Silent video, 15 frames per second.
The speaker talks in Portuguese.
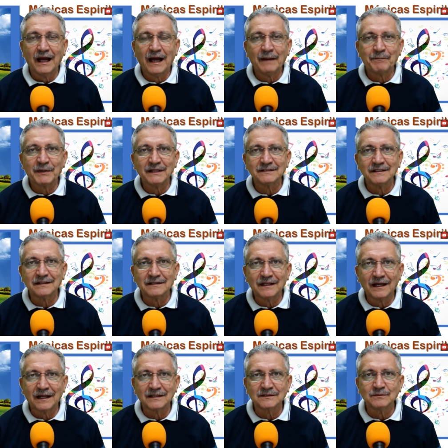a
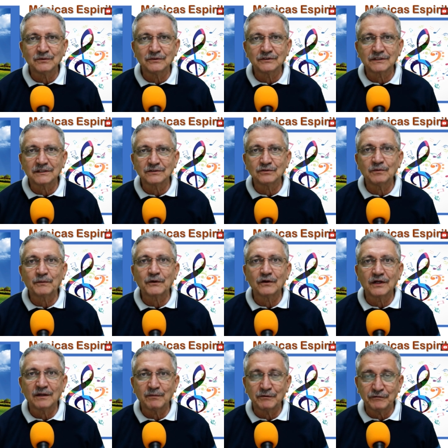apresentar as músicas no
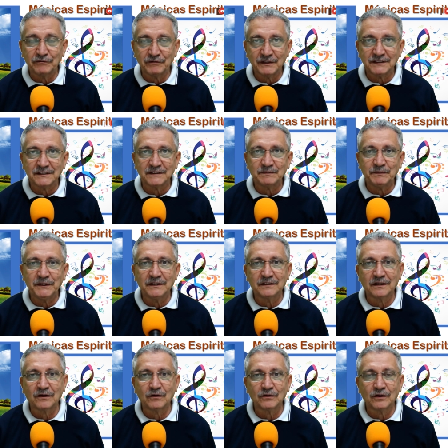programa Vivência
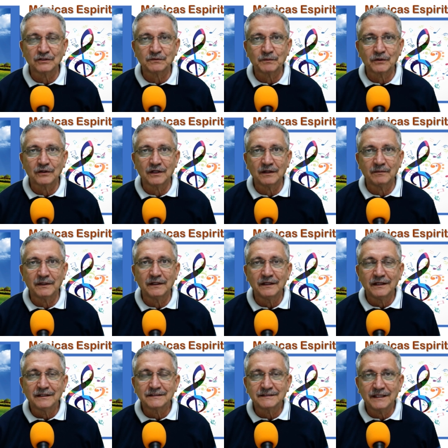Espírita, que é o nosso programa
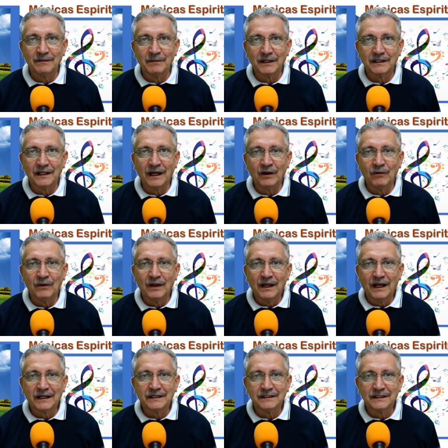semanal
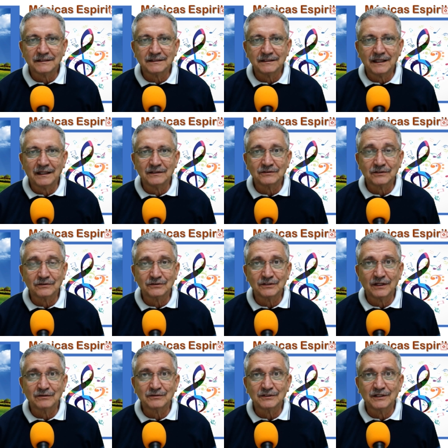aqui na cidade de São
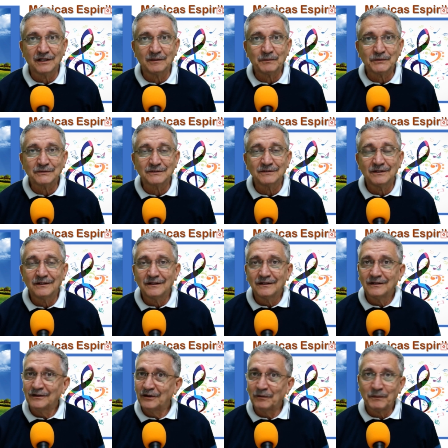José dos Campos.
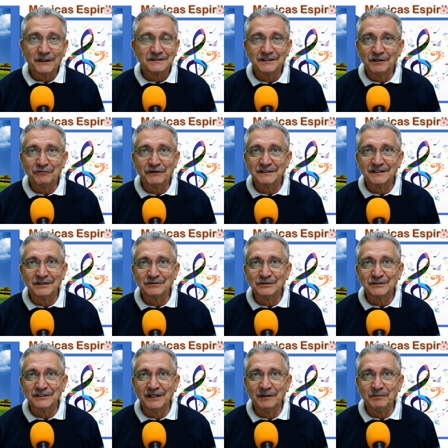Eu passei a fazer isso
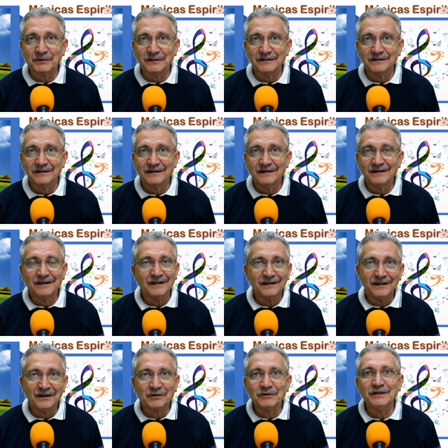sempre e
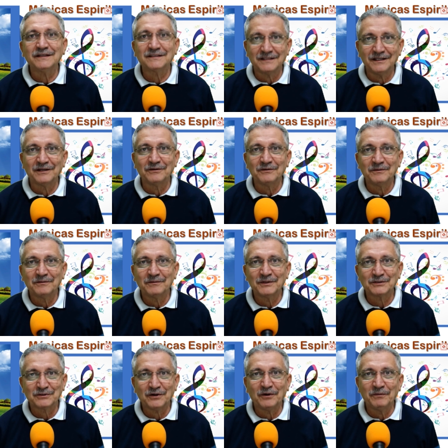queria conhecê-lo
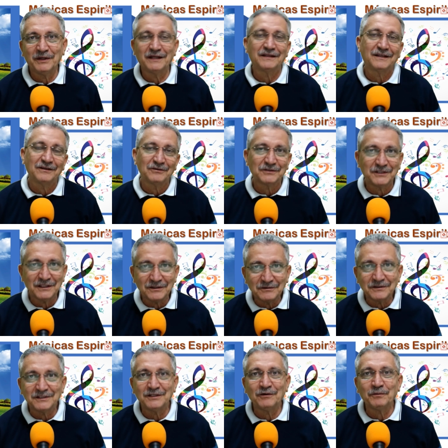pessoalmente, que não,
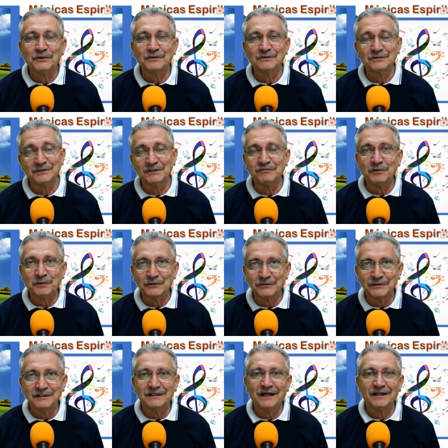não, tinha, não tive
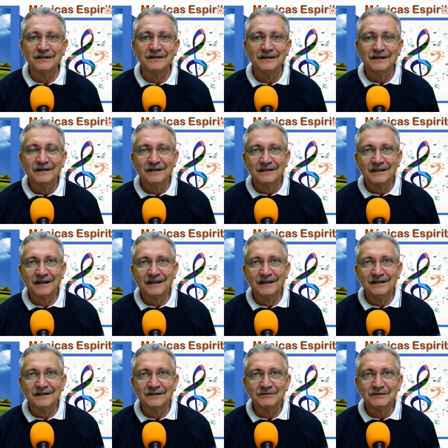oportunidade
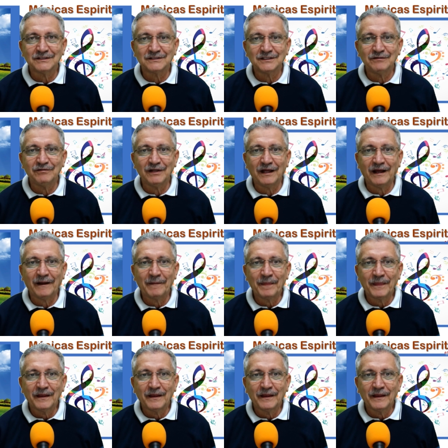naquele ano que estive lá.